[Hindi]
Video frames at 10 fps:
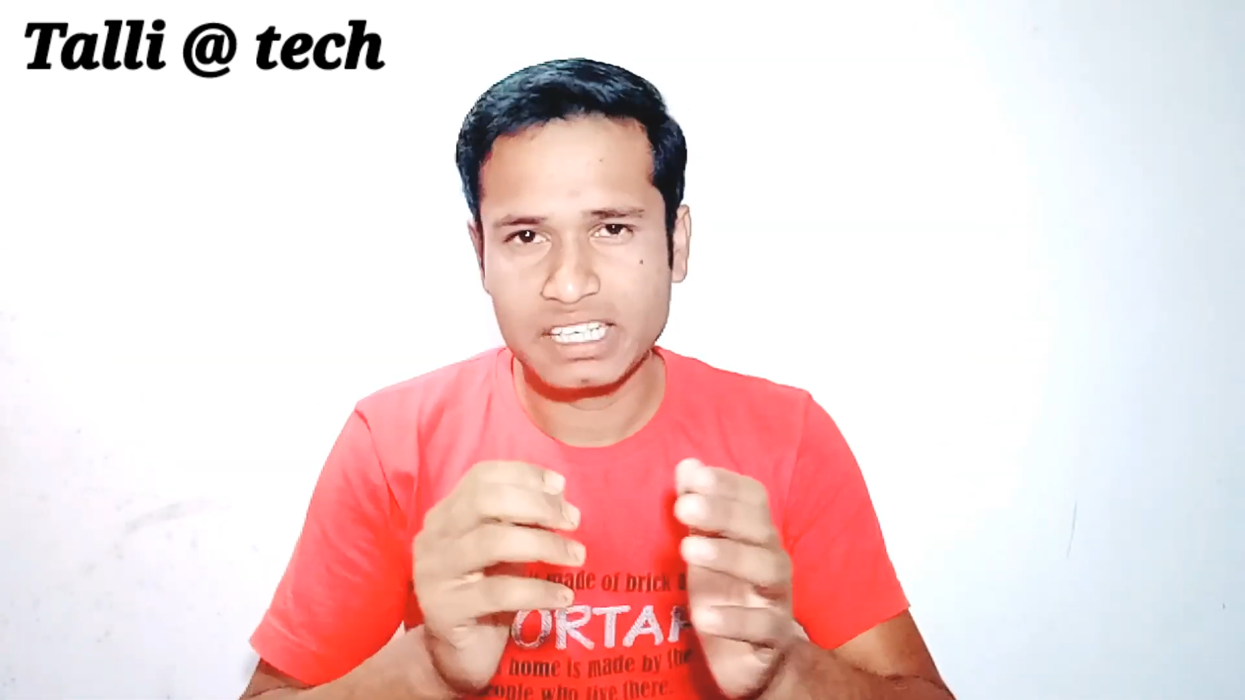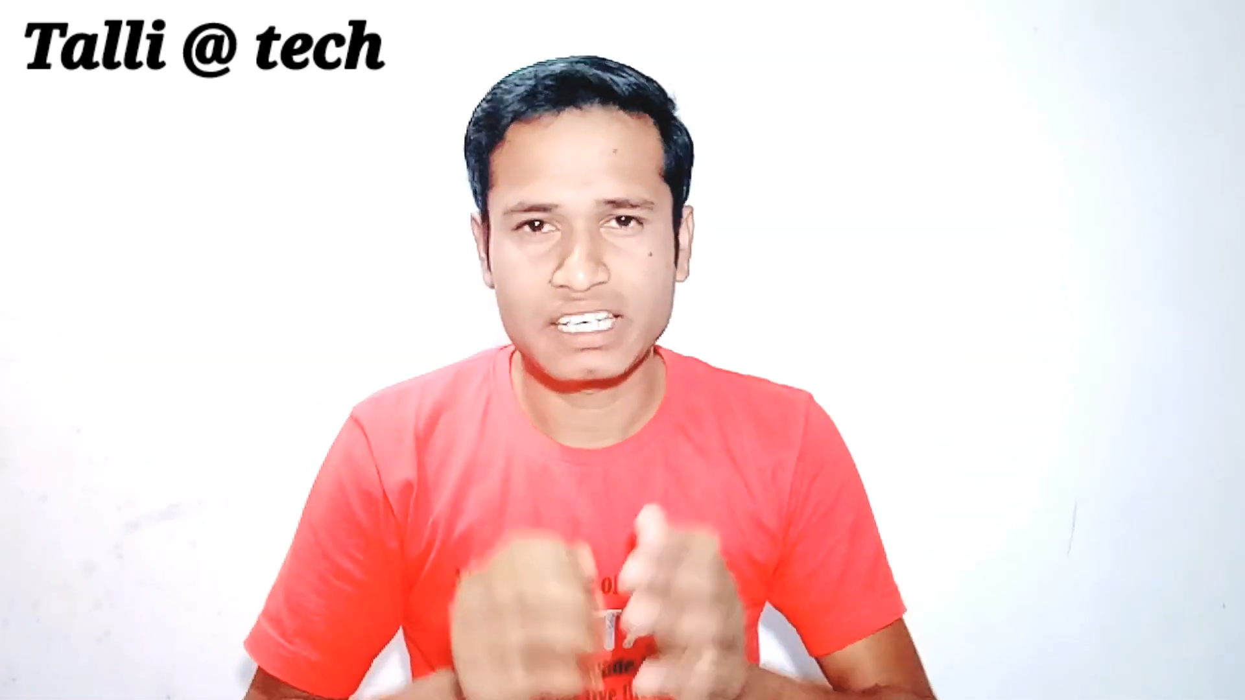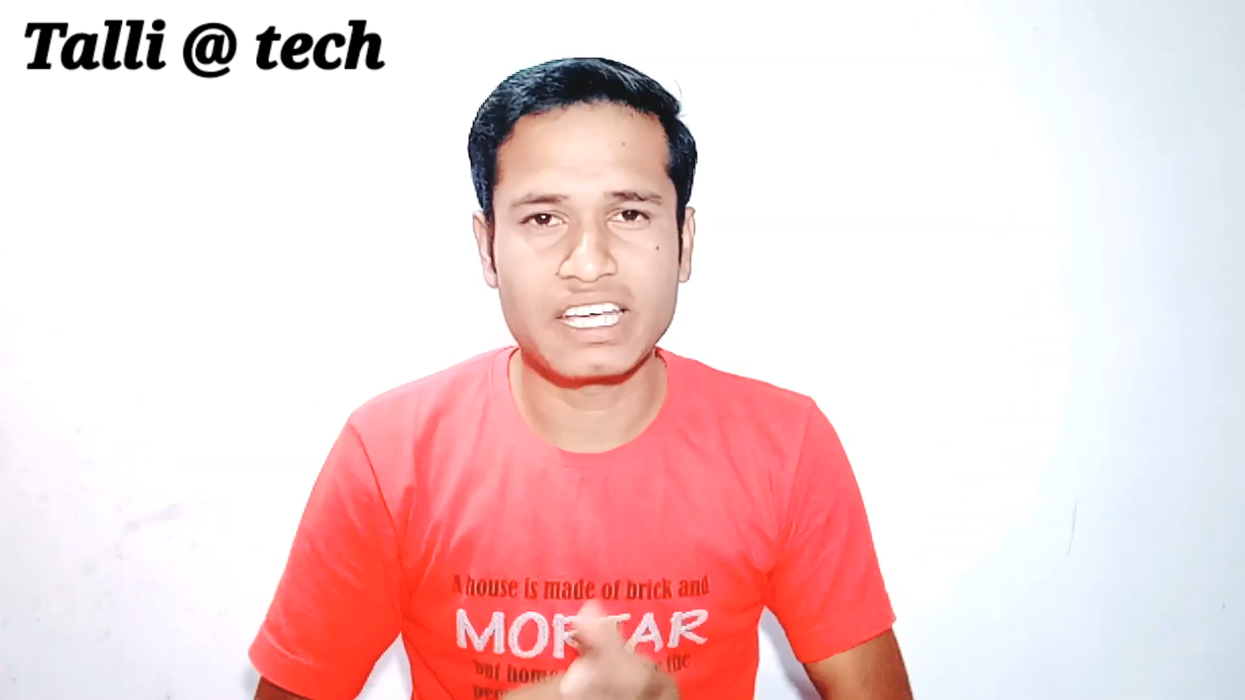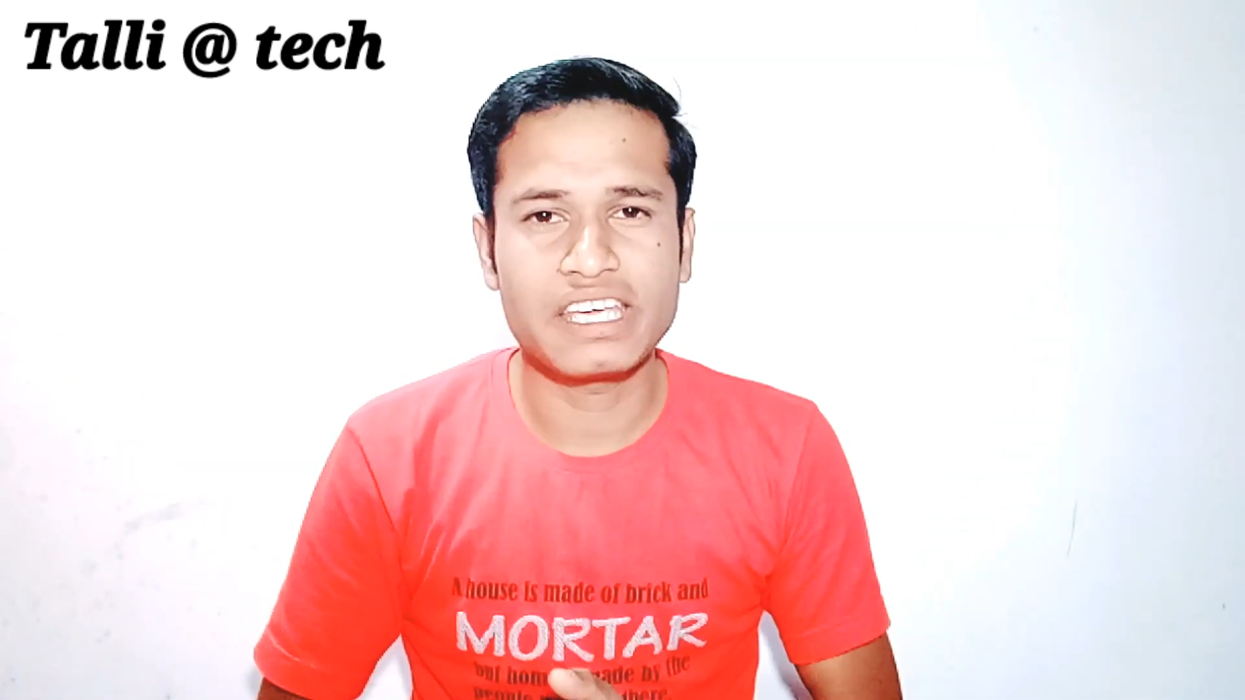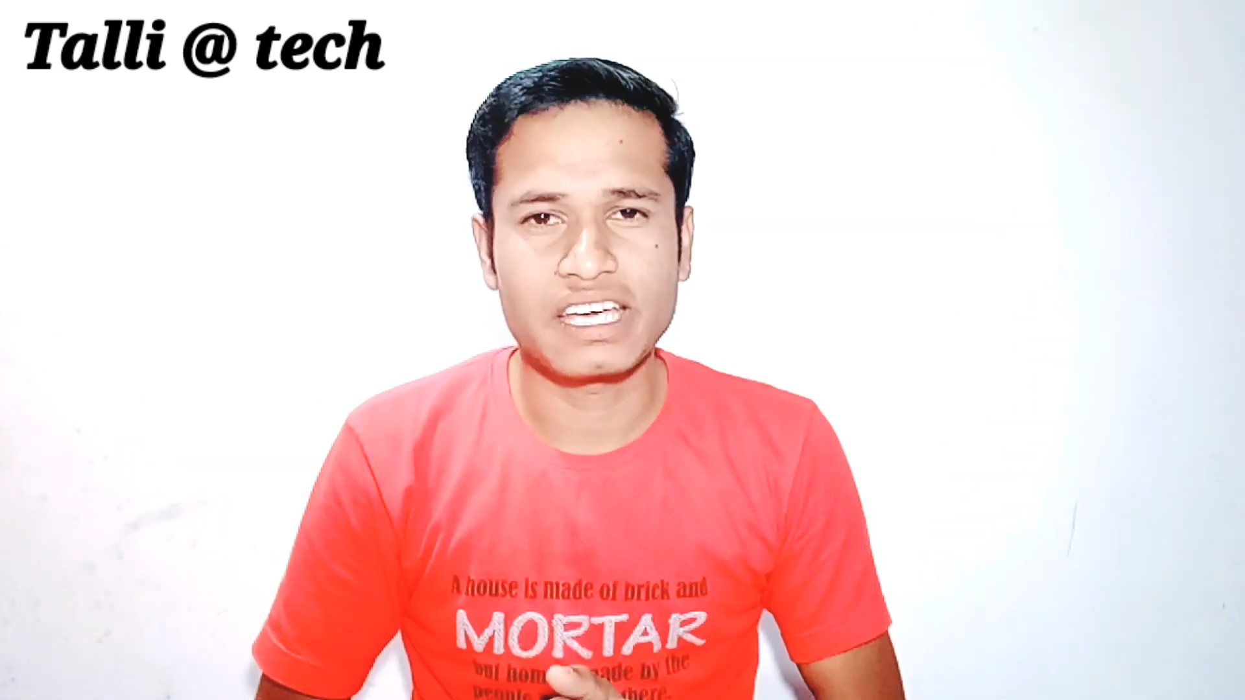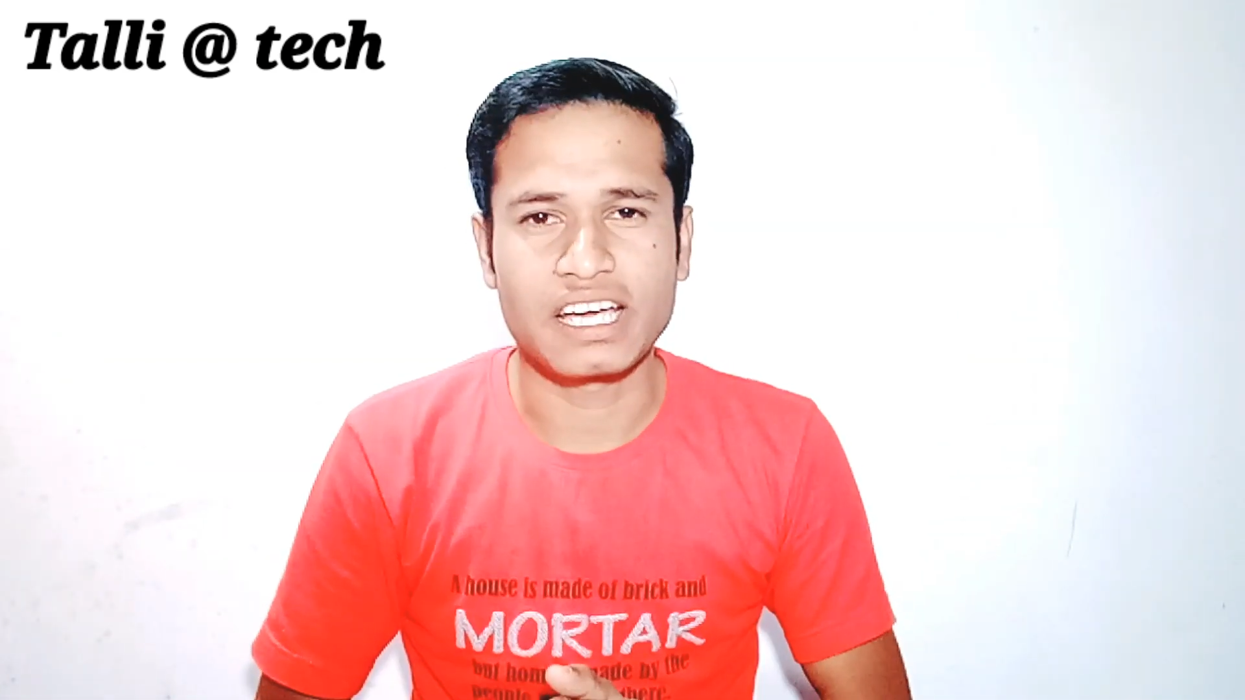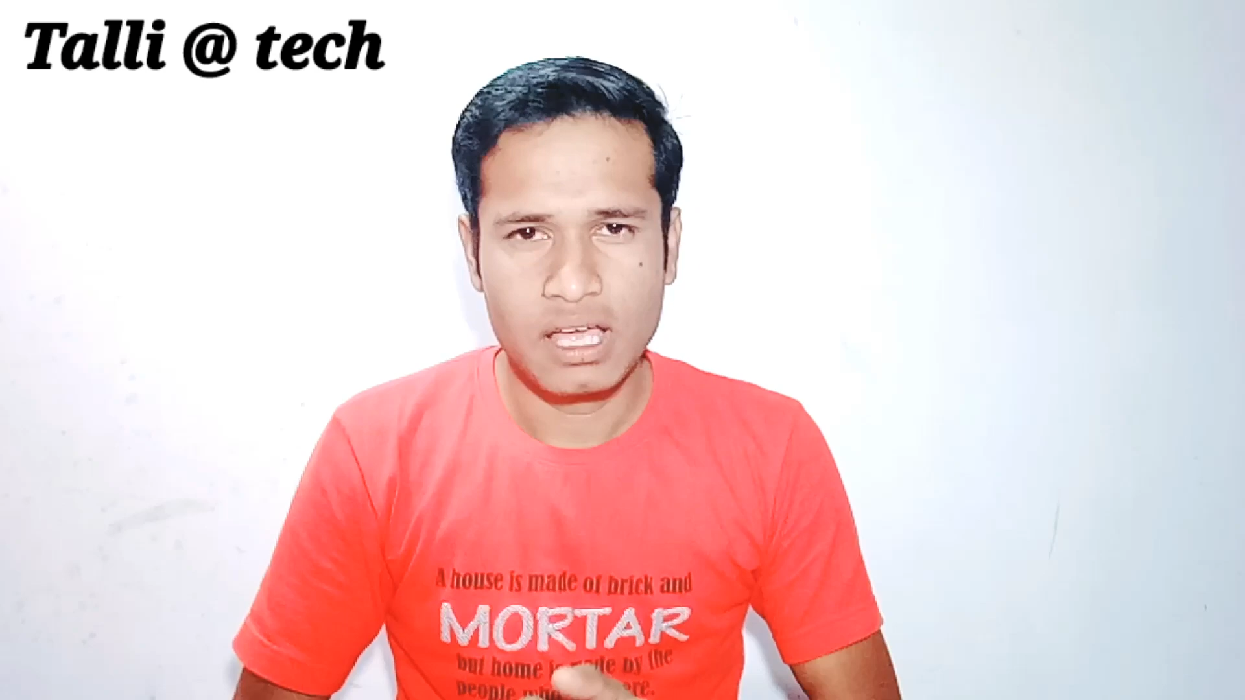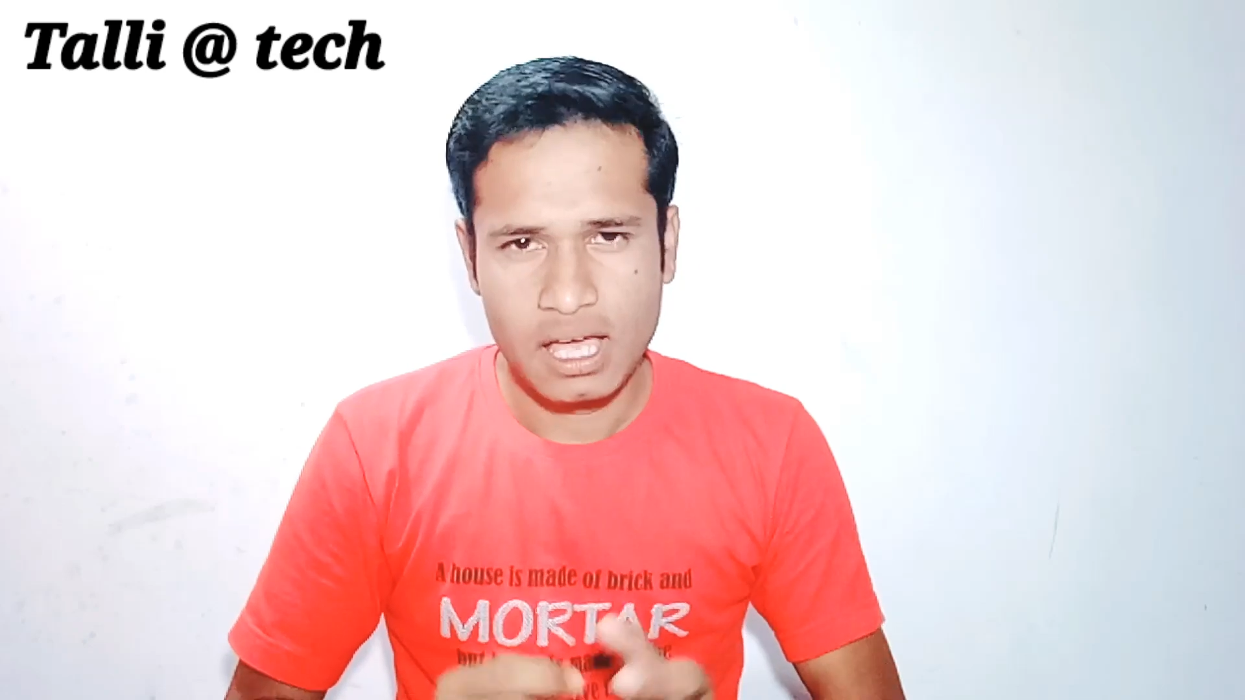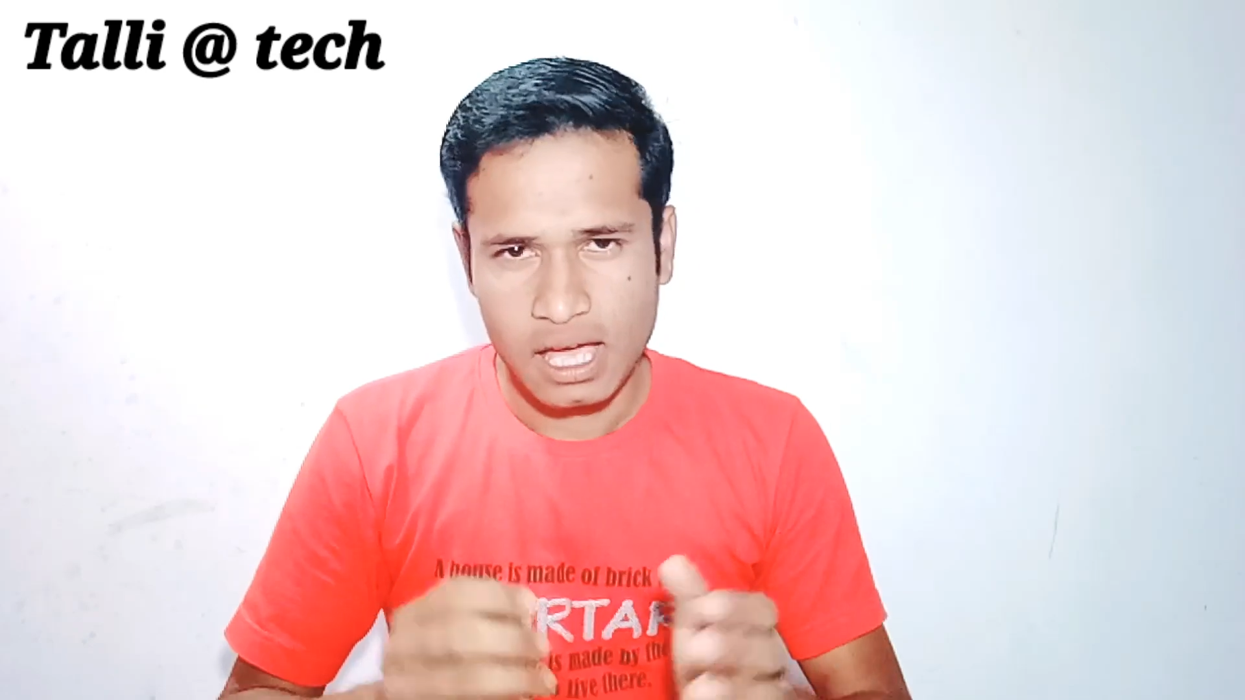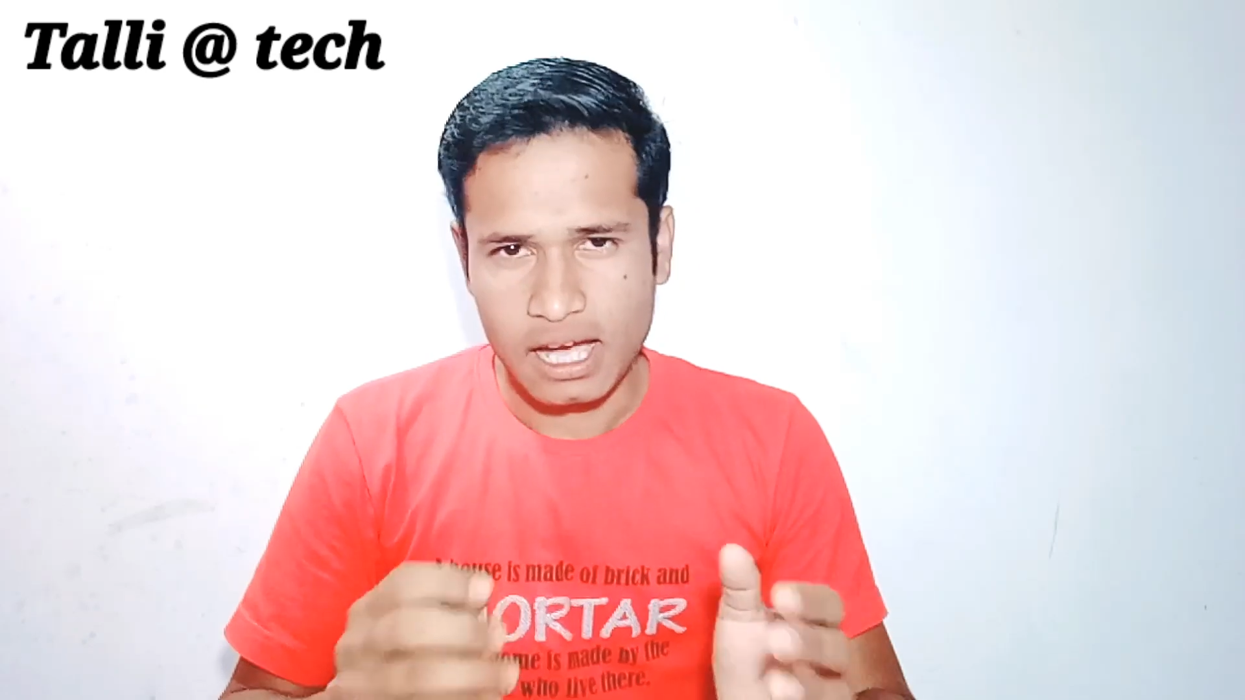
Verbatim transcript: नहीं है